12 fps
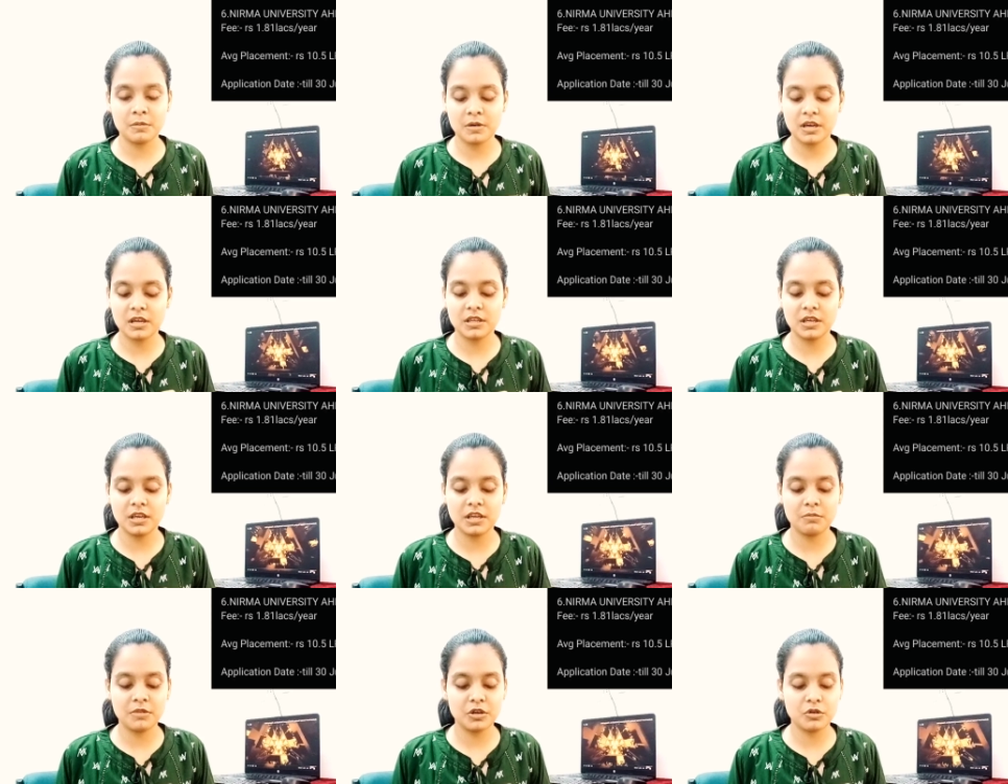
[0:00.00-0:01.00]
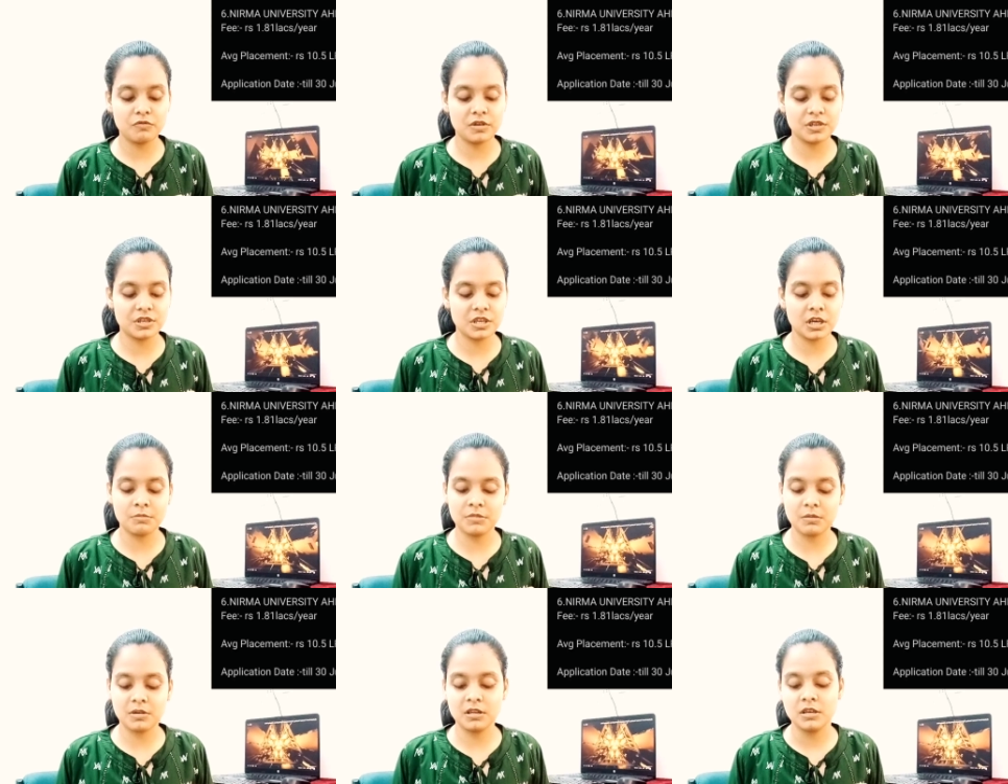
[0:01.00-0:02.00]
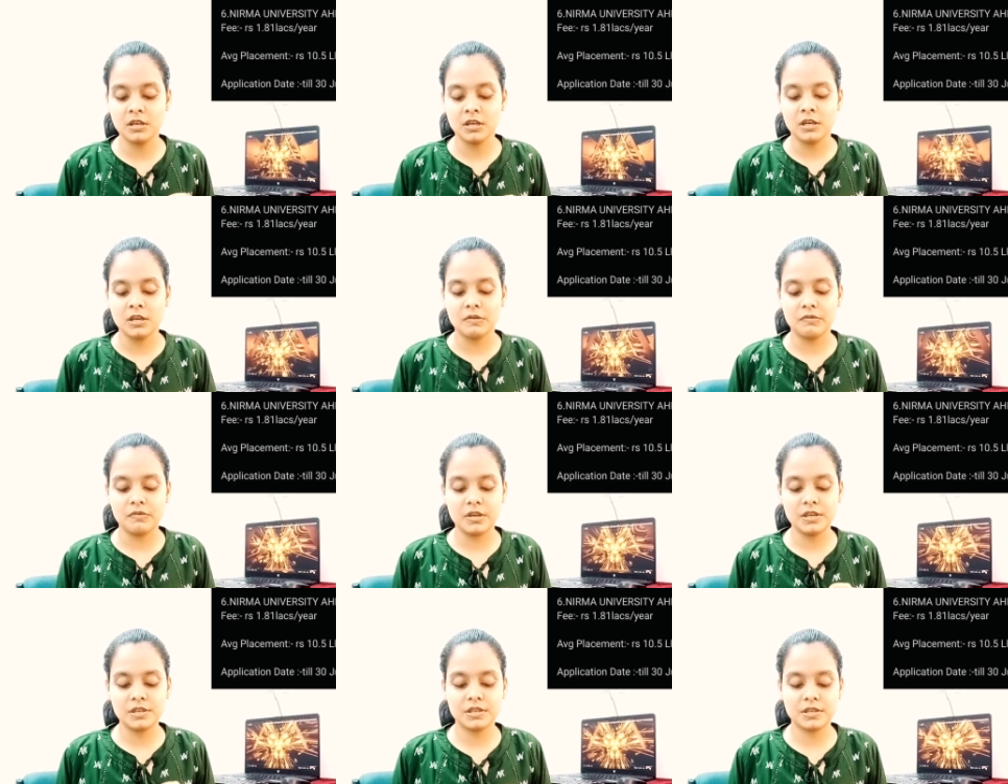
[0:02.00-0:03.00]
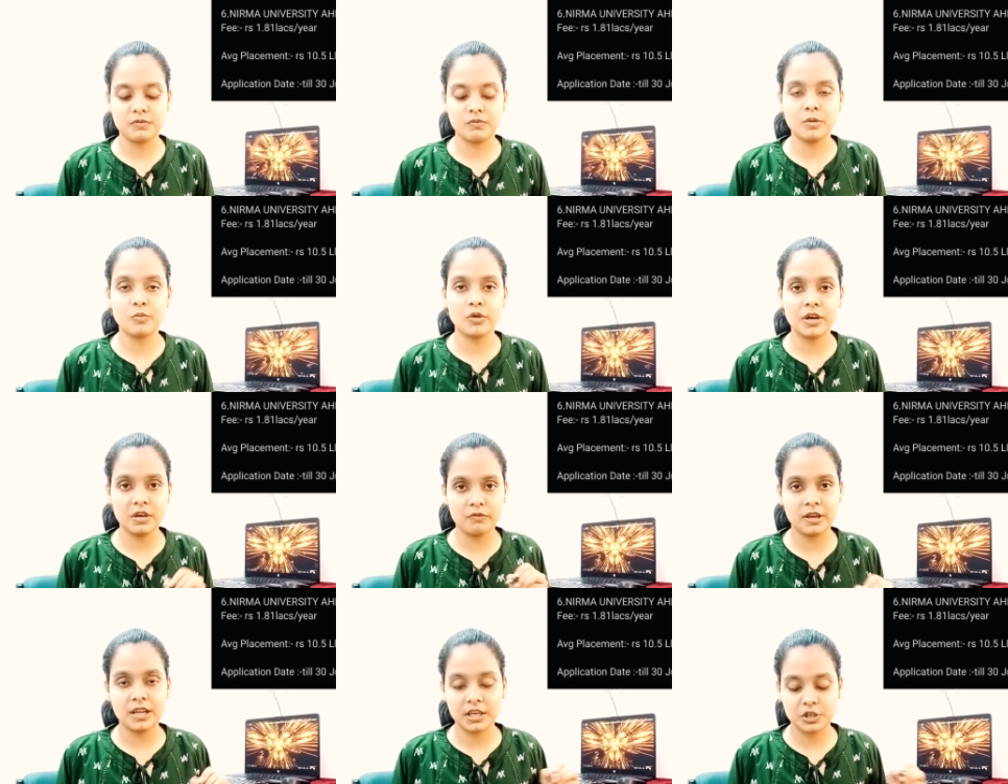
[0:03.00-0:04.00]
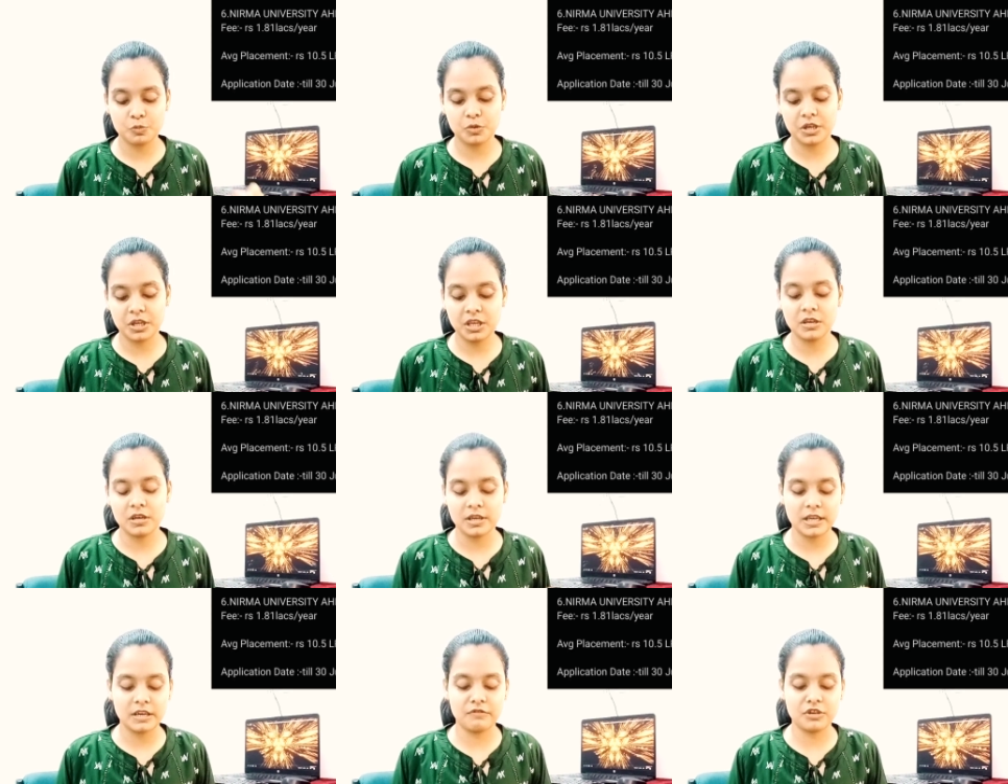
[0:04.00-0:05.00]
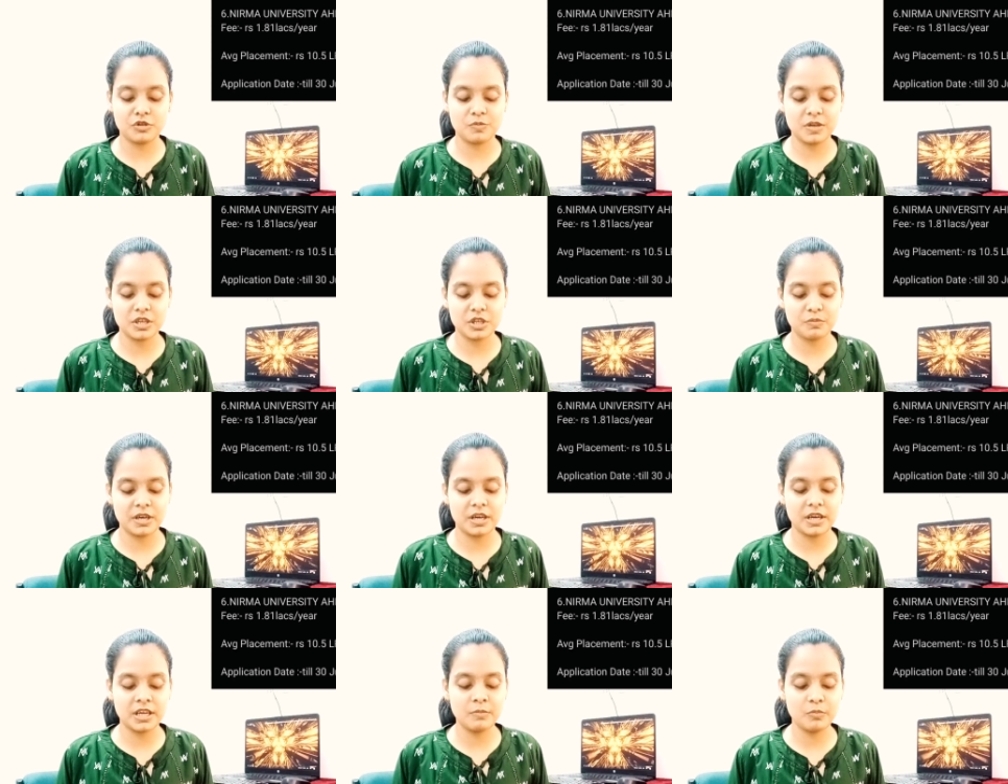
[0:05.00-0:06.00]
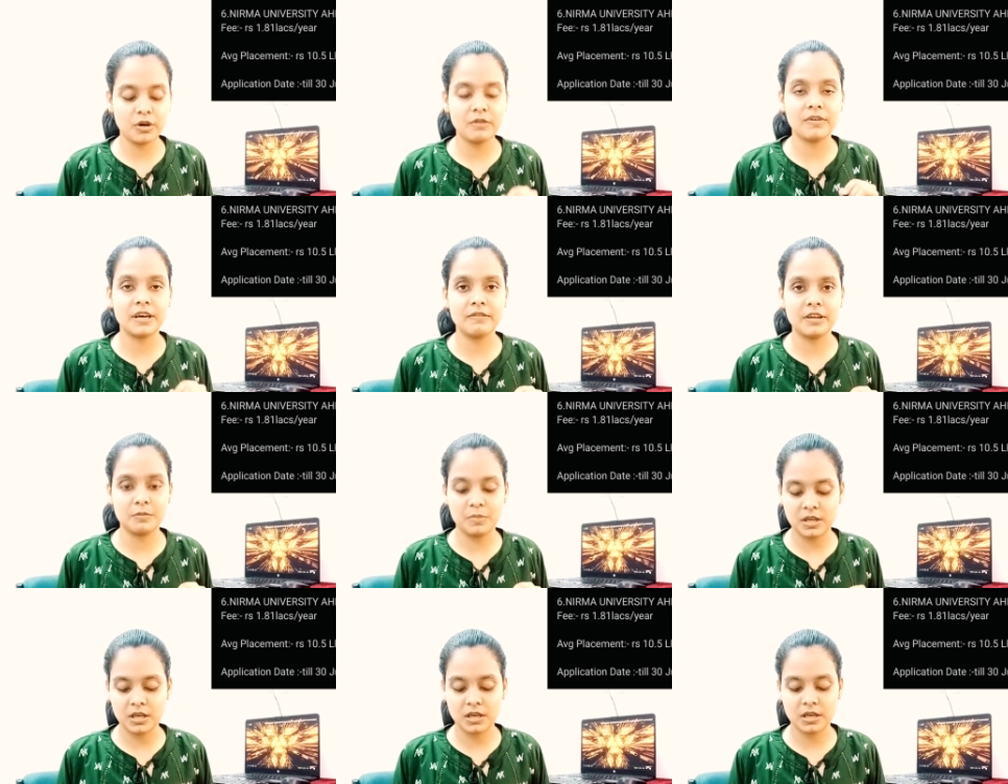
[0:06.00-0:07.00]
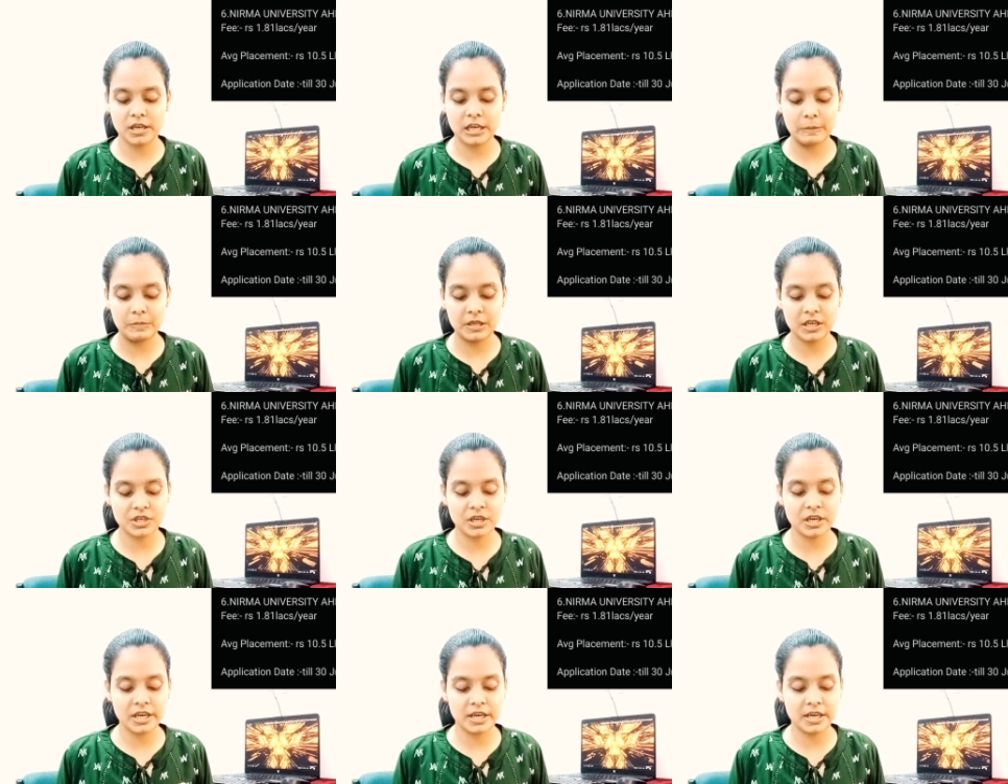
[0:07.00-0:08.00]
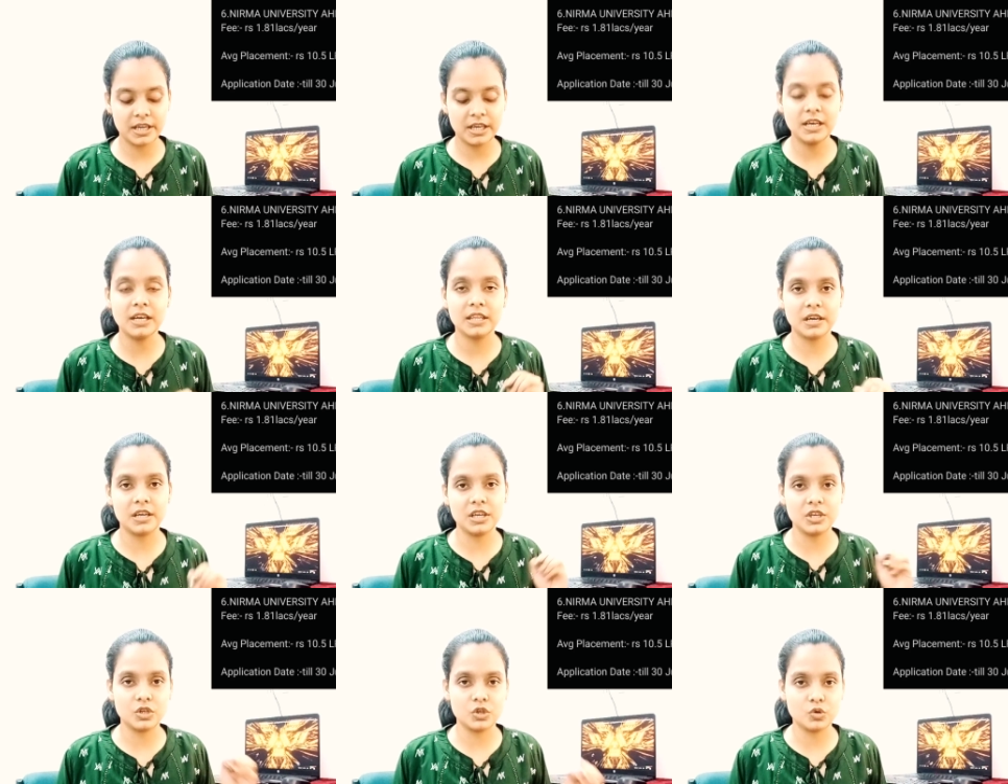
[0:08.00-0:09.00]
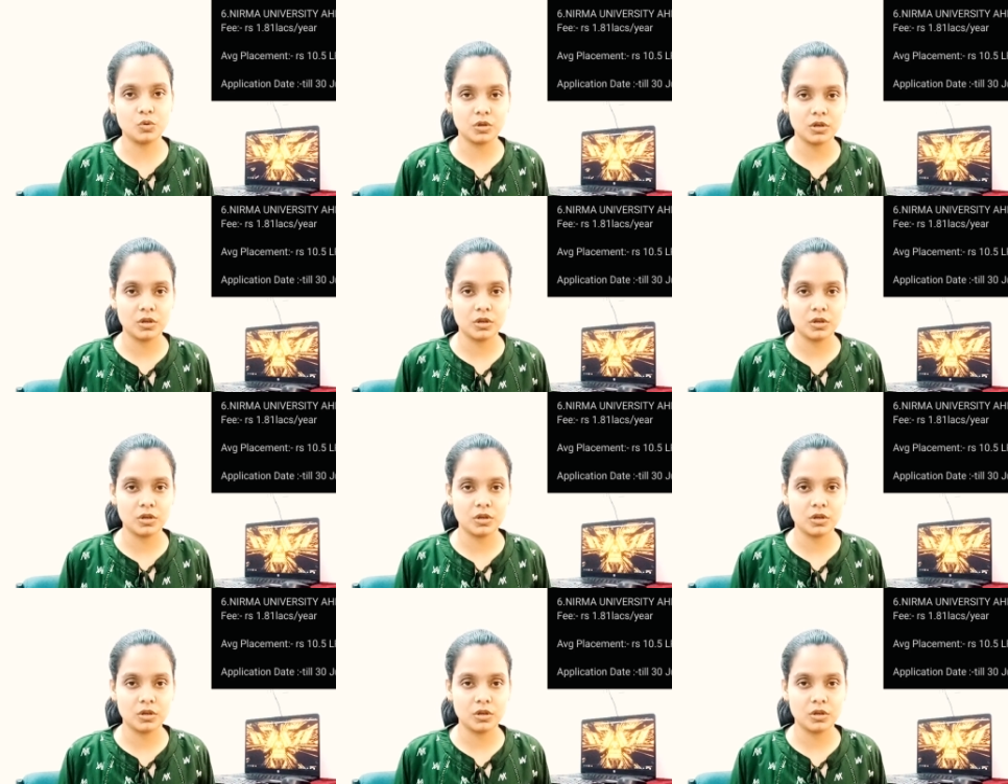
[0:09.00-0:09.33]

पे हमारा आता है निर्मा यूनिवर्सिटी अहमदाबाद फीस वन पॉइंट एट वन लैक्स पर ईयर एवरेज प्लेसमेंट टेन पॉइंट फाइव एल पी एप्लीकेशन डेट टिल थर्टी जून